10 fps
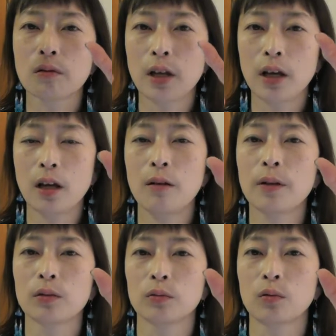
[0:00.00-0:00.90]
下げ
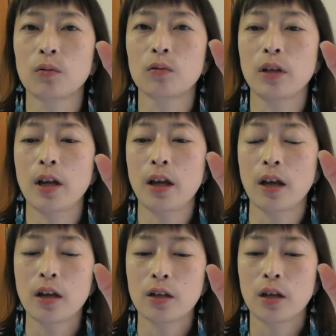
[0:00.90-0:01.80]
幅のところ
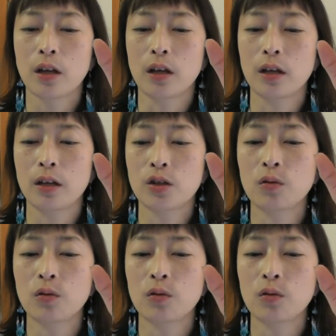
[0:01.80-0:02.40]
で、えー、